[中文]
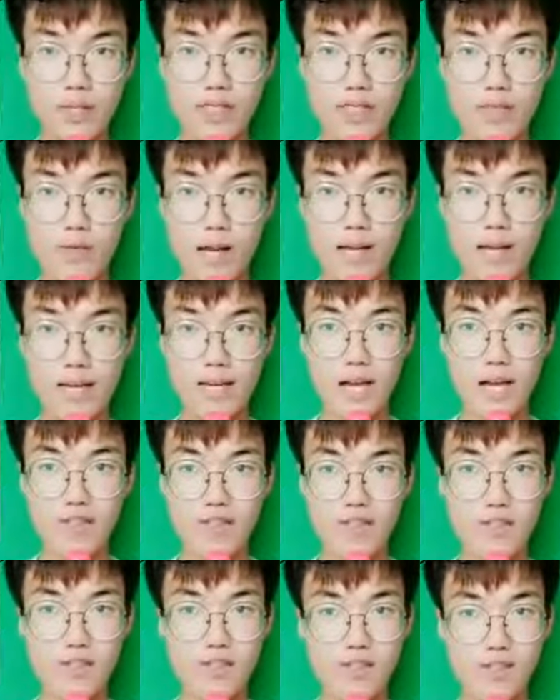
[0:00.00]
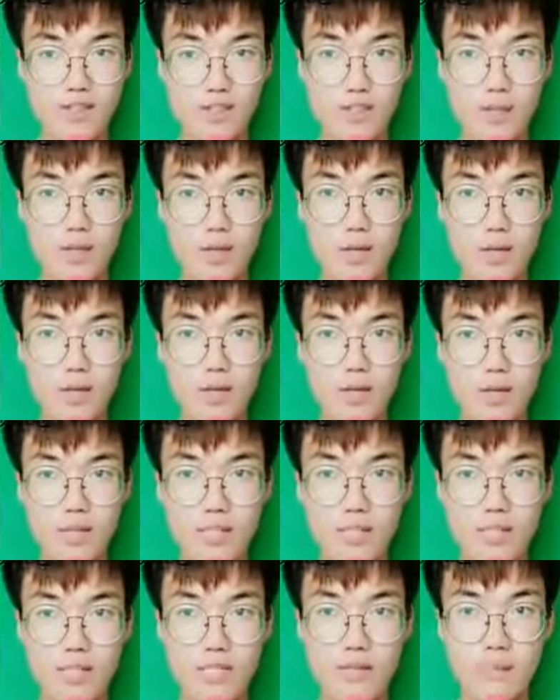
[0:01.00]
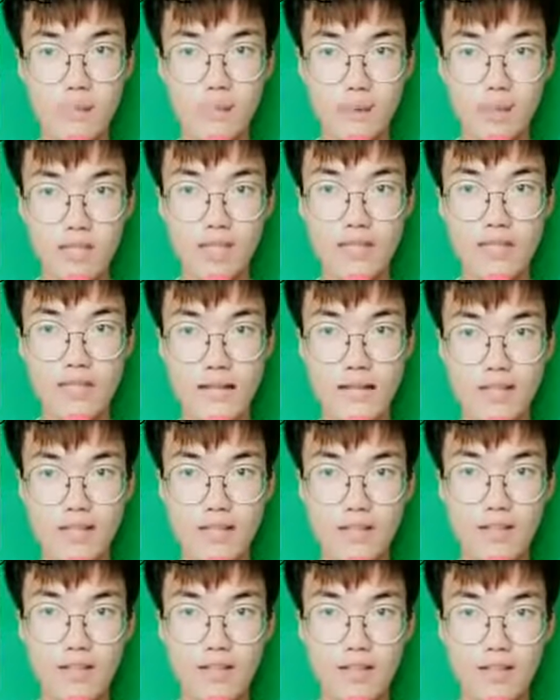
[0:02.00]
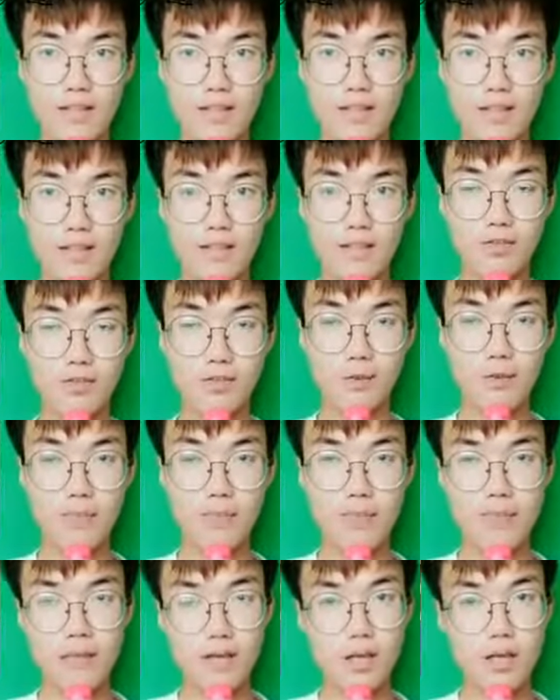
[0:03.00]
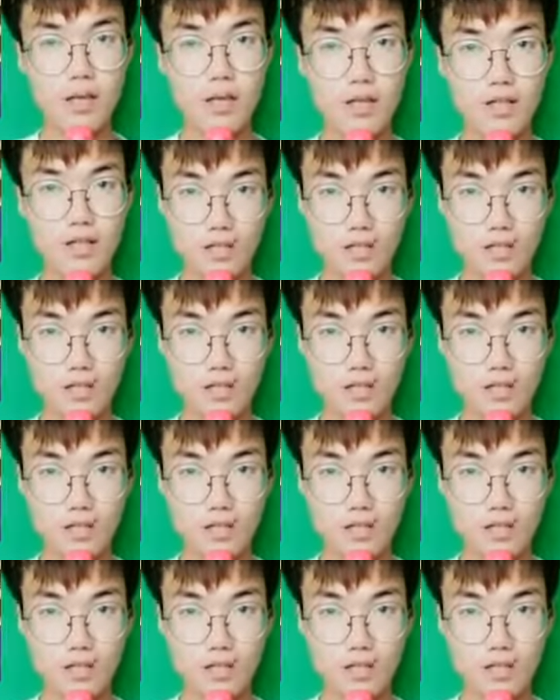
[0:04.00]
而德约科维奇、瓦林卡则是四比六、六比七不敌丹尼尔·科尔霍夫。